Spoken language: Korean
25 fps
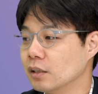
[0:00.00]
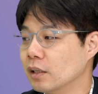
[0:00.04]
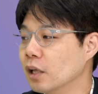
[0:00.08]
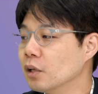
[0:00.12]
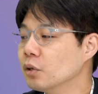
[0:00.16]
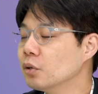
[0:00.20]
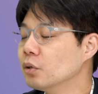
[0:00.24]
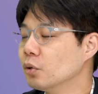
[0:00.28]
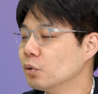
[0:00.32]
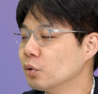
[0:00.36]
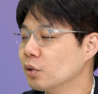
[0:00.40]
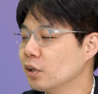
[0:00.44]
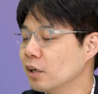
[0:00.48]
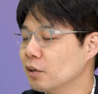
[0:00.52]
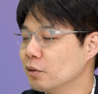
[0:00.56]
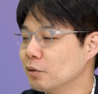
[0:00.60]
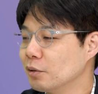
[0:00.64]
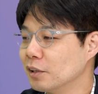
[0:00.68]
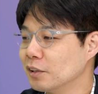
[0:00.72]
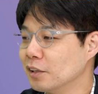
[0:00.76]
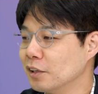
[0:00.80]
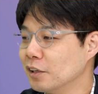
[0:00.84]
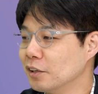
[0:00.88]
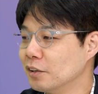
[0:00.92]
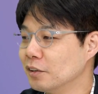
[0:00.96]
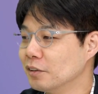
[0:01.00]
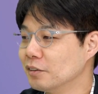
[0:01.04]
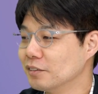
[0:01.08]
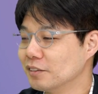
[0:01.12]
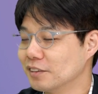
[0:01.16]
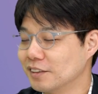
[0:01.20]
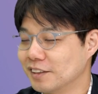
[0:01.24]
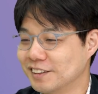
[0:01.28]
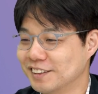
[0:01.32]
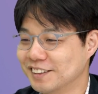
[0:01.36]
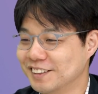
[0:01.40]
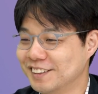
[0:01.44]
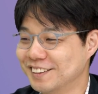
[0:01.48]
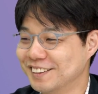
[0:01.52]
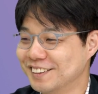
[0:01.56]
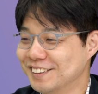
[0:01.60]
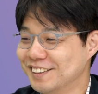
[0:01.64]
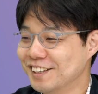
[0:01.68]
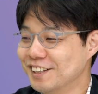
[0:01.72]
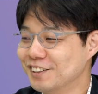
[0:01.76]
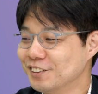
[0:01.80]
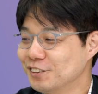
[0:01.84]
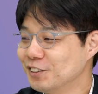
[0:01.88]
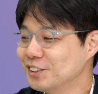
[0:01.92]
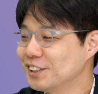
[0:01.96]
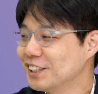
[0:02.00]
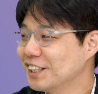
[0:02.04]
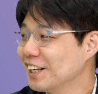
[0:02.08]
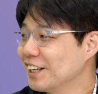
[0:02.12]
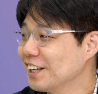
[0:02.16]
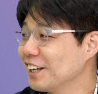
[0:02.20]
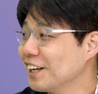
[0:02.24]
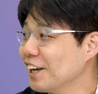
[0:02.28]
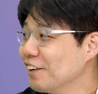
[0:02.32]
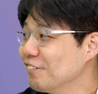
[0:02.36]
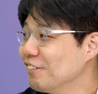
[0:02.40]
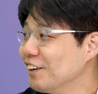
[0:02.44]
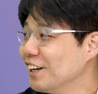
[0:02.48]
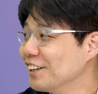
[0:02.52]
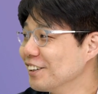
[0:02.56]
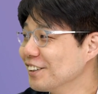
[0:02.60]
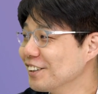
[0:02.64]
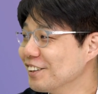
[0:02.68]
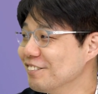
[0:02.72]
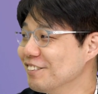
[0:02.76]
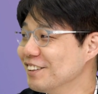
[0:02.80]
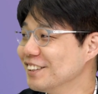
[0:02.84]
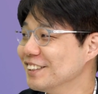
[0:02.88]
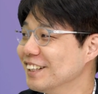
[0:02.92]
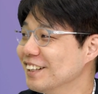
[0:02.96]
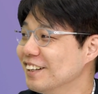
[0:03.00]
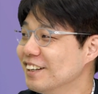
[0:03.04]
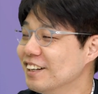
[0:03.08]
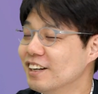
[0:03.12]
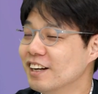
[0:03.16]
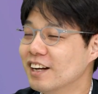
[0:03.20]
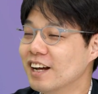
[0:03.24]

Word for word: 내년은 어떻게 할 것 같아요? 솔직하게 얘기해봐요. 그러면 이제